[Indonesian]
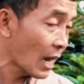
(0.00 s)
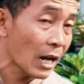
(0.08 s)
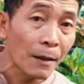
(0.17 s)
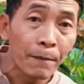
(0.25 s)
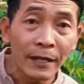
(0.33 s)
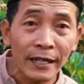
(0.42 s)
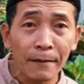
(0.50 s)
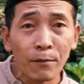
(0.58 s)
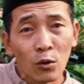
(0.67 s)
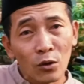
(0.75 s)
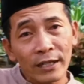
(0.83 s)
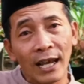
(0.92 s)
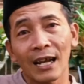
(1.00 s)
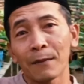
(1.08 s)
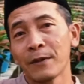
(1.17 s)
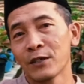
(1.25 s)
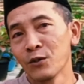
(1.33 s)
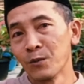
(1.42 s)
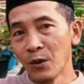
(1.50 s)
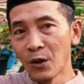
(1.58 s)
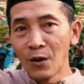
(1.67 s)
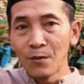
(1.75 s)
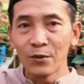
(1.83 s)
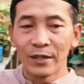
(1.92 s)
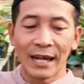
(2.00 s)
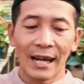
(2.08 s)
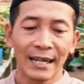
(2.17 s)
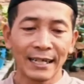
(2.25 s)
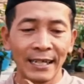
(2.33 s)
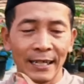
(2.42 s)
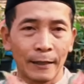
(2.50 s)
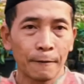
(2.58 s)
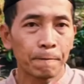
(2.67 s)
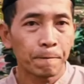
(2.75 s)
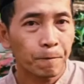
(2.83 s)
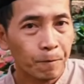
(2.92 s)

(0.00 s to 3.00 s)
nih yang lebih rimbun, yang lebih jumbo, bunda nih.